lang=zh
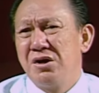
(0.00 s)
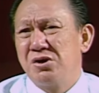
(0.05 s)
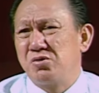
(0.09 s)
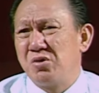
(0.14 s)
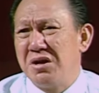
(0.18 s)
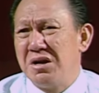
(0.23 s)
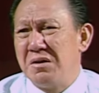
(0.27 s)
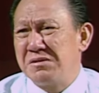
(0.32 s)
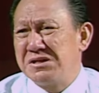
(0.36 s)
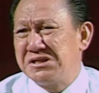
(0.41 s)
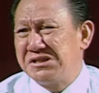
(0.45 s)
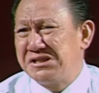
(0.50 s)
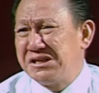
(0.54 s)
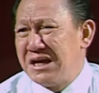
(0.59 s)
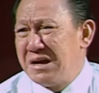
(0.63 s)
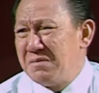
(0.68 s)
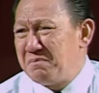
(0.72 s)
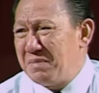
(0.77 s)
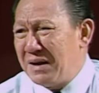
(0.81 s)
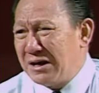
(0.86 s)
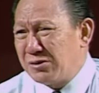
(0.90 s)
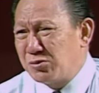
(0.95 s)
所以呢，《
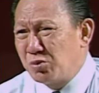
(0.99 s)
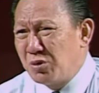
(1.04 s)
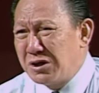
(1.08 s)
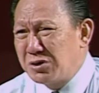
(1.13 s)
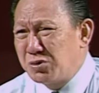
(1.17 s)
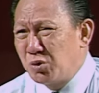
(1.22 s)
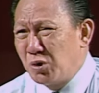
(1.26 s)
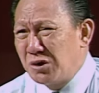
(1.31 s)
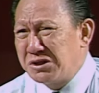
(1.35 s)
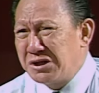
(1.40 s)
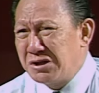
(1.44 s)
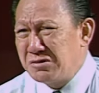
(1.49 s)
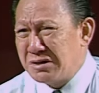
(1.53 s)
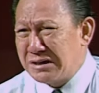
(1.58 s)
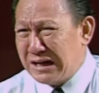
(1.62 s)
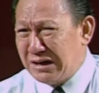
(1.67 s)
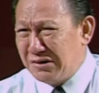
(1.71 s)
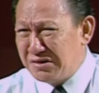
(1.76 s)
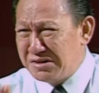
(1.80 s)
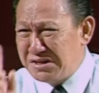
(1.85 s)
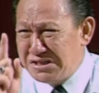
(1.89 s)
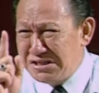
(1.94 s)
希伯来书》的作者就
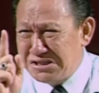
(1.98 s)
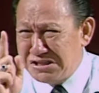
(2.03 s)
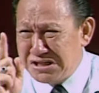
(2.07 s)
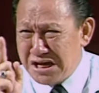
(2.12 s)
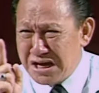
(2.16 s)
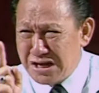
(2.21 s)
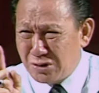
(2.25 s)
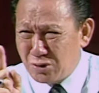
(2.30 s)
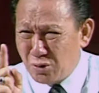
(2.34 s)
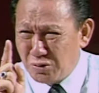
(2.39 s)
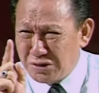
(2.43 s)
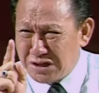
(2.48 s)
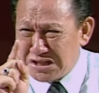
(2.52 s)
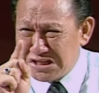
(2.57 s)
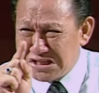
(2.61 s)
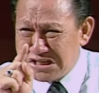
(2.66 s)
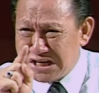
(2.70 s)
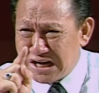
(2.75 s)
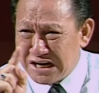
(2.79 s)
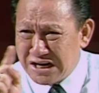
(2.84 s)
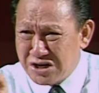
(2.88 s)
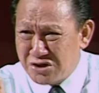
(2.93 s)
看到基督的
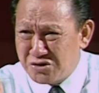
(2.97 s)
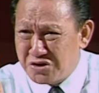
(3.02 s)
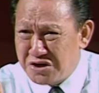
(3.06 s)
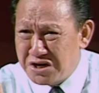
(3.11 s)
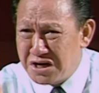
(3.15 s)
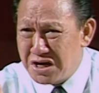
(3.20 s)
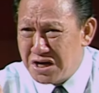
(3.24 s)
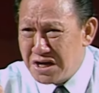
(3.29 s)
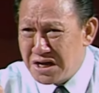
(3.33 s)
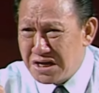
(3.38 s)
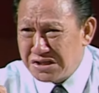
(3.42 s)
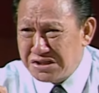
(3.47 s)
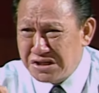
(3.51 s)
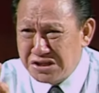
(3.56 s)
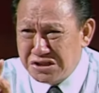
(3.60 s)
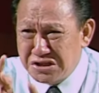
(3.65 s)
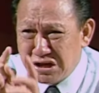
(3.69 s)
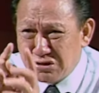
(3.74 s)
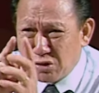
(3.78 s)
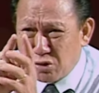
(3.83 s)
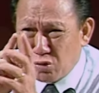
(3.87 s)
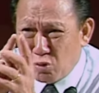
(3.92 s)
程序是
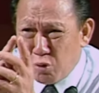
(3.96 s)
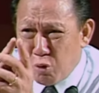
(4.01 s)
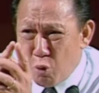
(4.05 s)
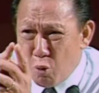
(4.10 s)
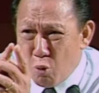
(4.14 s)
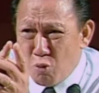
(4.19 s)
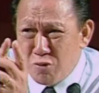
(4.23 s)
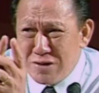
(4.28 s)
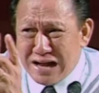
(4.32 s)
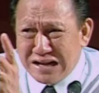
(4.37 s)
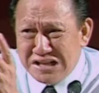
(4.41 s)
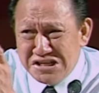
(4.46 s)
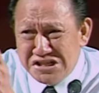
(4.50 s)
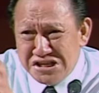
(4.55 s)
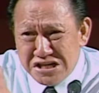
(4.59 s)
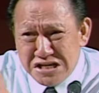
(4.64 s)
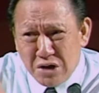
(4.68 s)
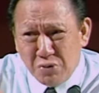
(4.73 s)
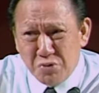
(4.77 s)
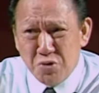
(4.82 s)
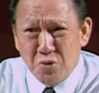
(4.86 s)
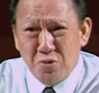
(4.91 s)
借着苦难
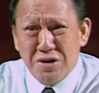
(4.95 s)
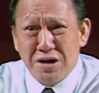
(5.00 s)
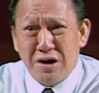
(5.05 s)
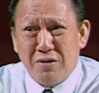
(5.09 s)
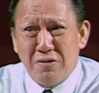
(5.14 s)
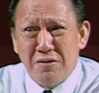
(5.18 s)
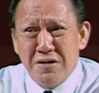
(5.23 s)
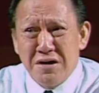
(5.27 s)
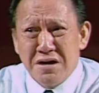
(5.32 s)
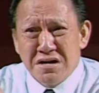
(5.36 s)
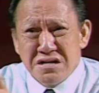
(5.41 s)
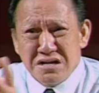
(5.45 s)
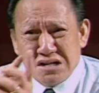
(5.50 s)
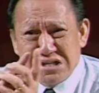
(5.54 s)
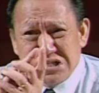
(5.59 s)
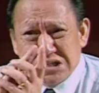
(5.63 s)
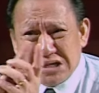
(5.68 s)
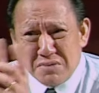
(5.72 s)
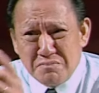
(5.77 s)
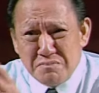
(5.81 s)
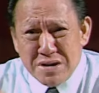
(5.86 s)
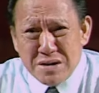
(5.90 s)
进到荣耀。那
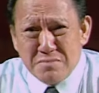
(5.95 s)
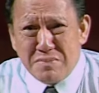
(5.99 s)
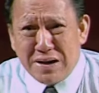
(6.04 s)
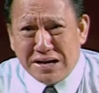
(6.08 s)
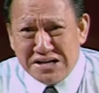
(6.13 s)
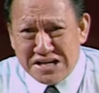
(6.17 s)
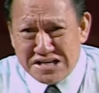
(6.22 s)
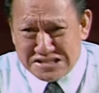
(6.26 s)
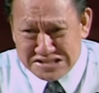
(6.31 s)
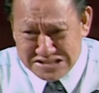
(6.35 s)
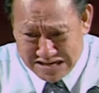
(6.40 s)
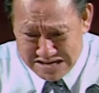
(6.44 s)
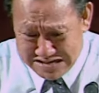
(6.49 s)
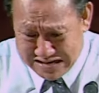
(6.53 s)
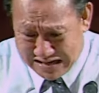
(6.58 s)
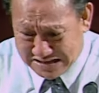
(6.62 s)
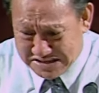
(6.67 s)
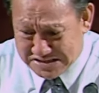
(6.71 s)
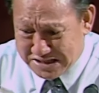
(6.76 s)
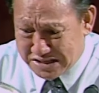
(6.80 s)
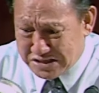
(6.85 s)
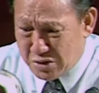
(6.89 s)
这个明白，你再
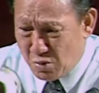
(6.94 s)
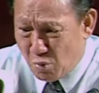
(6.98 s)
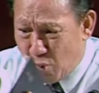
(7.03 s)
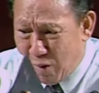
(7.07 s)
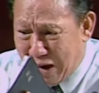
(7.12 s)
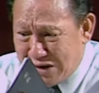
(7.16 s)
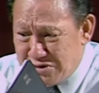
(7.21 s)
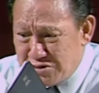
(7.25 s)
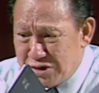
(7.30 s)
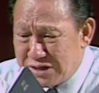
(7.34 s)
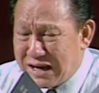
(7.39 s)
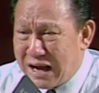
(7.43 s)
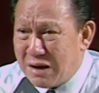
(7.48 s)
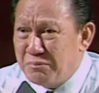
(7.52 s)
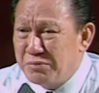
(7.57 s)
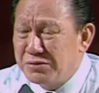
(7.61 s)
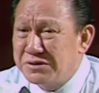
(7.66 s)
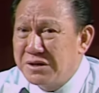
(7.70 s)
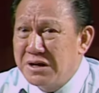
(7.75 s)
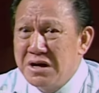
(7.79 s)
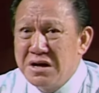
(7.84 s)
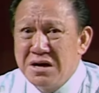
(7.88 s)
看圣经完全看
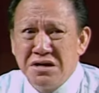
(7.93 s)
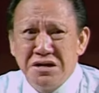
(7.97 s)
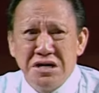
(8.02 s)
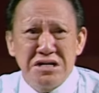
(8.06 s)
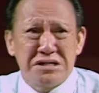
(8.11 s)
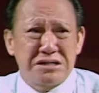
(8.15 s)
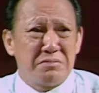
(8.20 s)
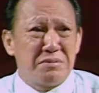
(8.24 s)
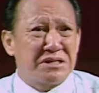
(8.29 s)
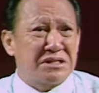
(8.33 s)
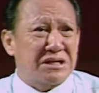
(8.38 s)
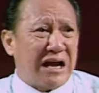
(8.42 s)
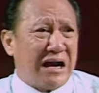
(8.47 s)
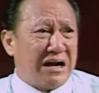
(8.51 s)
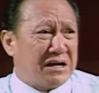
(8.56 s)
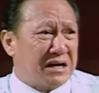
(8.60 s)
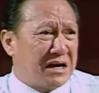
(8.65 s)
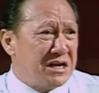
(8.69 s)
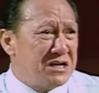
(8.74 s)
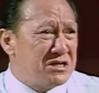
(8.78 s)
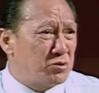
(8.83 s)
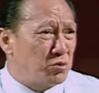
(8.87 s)
不懂。你怎么
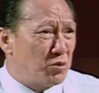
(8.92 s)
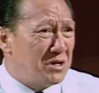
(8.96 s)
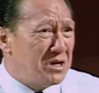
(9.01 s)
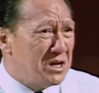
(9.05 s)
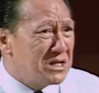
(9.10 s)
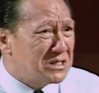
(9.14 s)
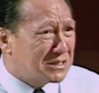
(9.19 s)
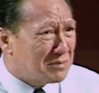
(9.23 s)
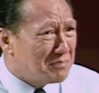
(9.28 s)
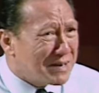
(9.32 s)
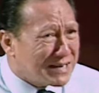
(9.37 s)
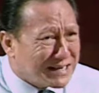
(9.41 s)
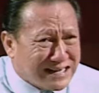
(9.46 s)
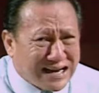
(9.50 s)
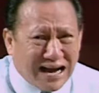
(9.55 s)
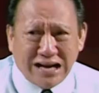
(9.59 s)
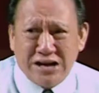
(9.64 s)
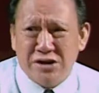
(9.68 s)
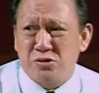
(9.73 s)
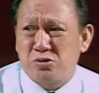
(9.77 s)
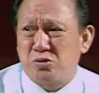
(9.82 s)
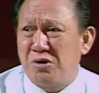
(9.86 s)
敢说？你怎么
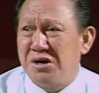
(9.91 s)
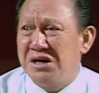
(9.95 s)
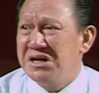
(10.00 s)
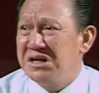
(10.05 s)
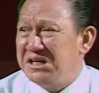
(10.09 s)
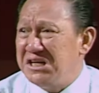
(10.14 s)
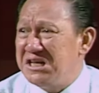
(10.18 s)
敢说？